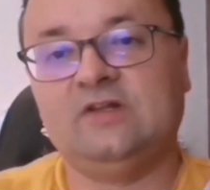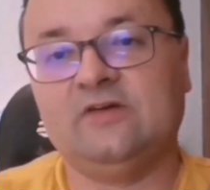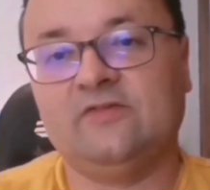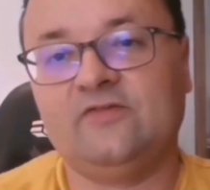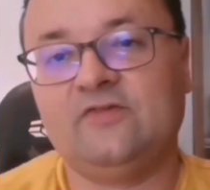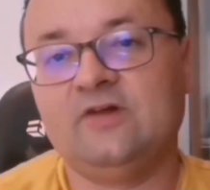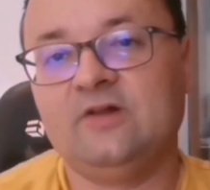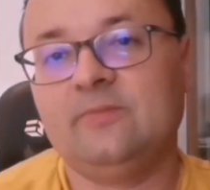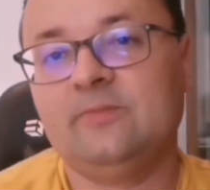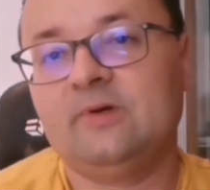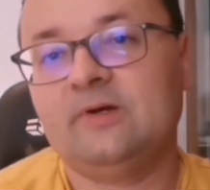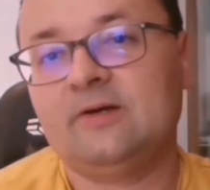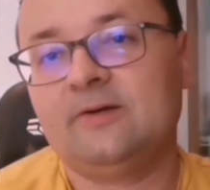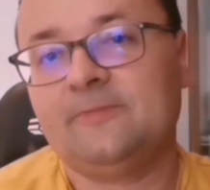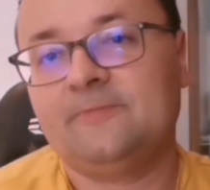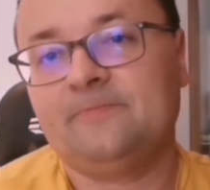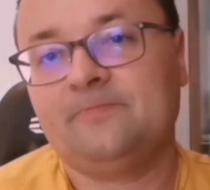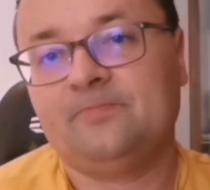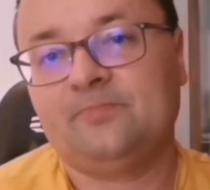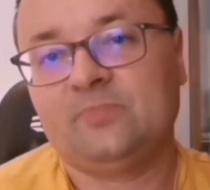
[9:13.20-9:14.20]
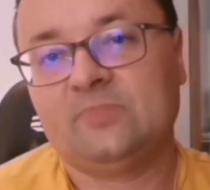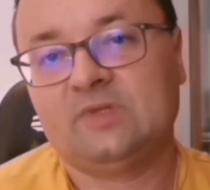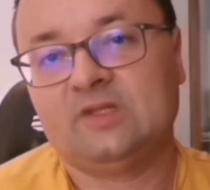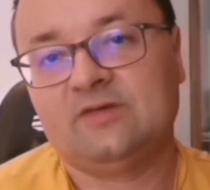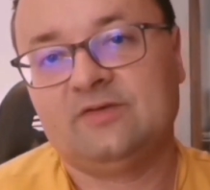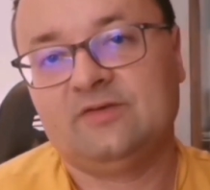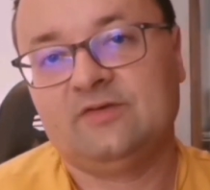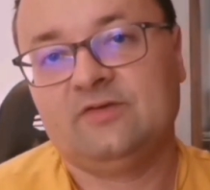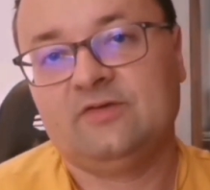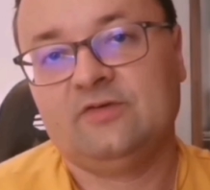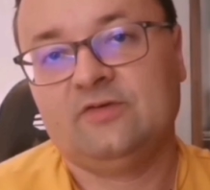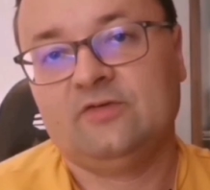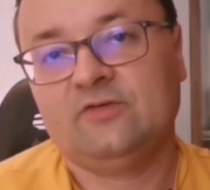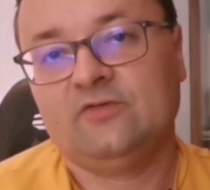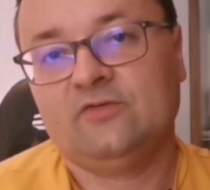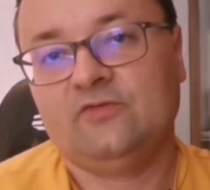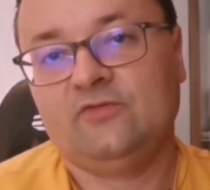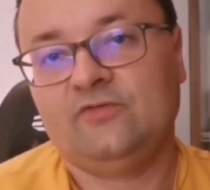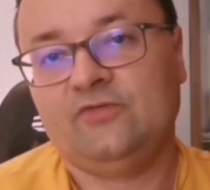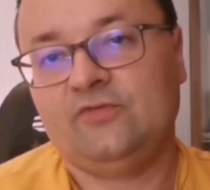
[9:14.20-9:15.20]
so viele Filme
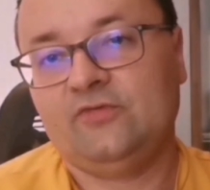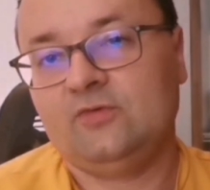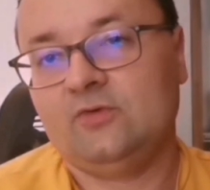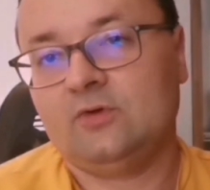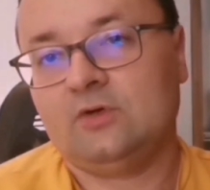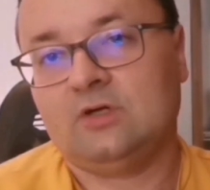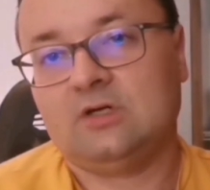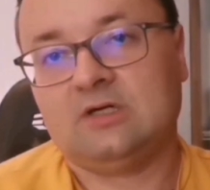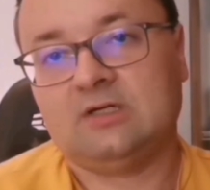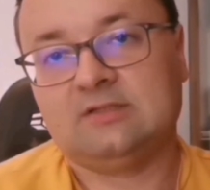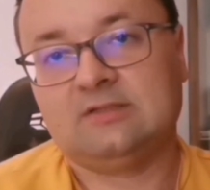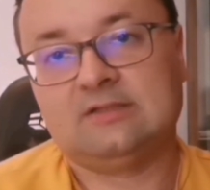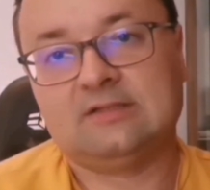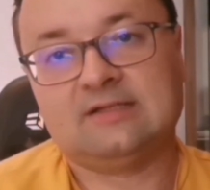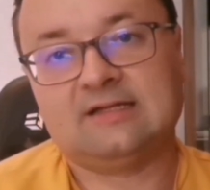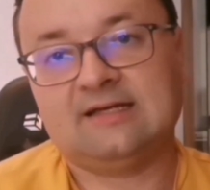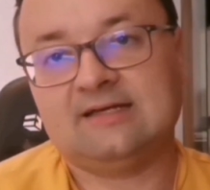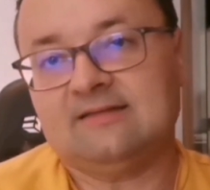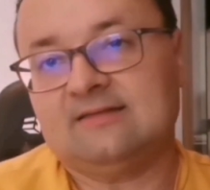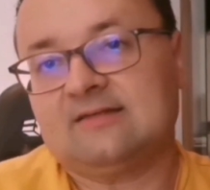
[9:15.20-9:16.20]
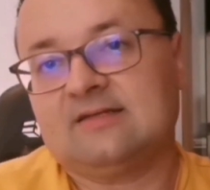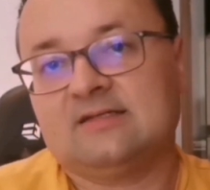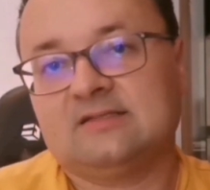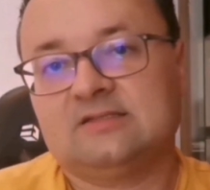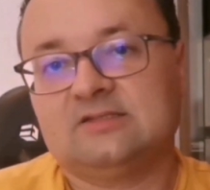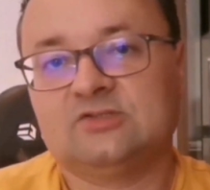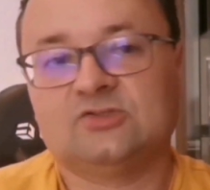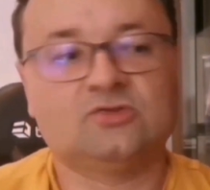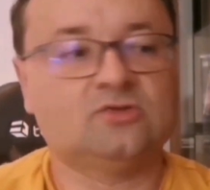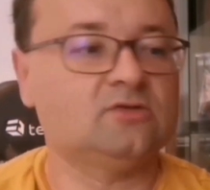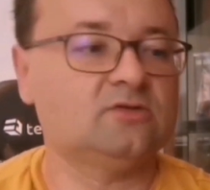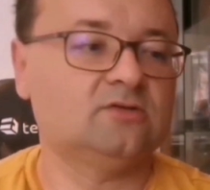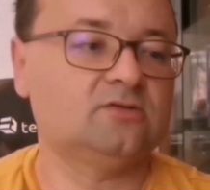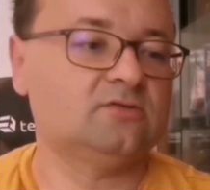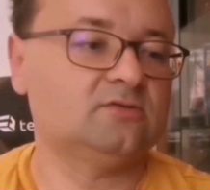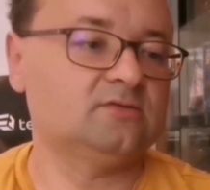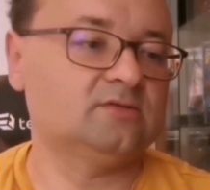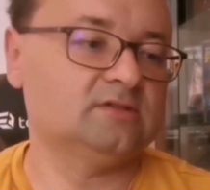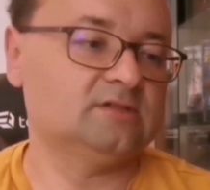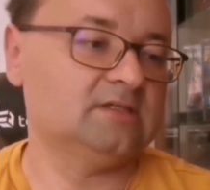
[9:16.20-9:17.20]
für 33
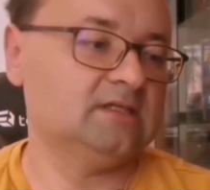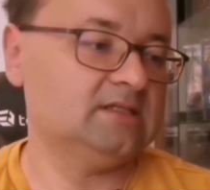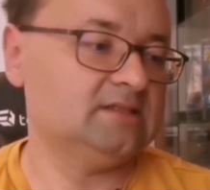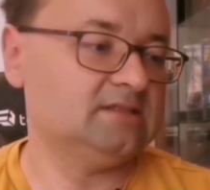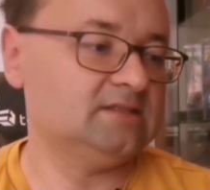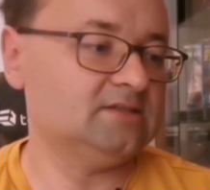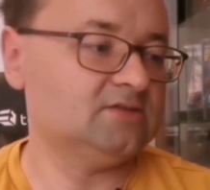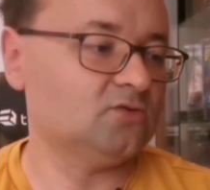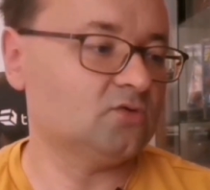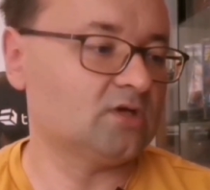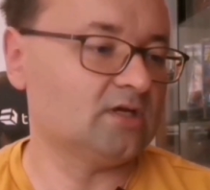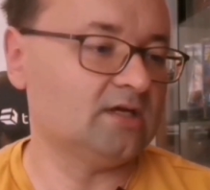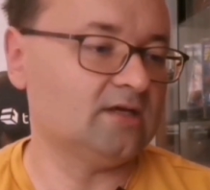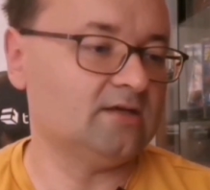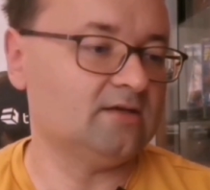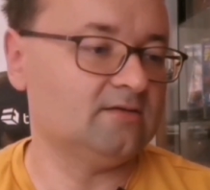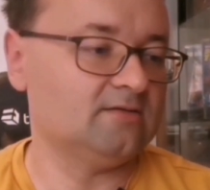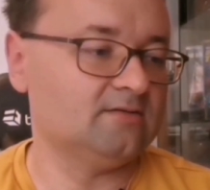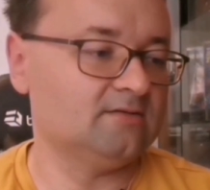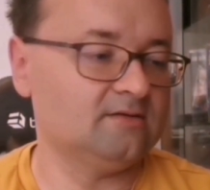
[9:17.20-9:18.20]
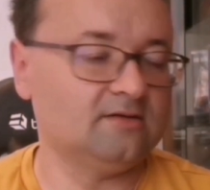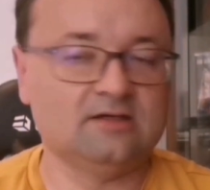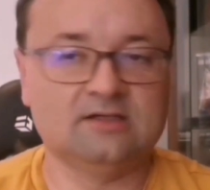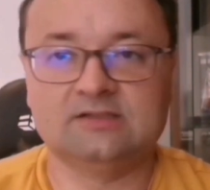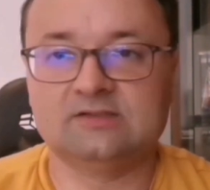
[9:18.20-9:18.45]
Euro. Es ist okay.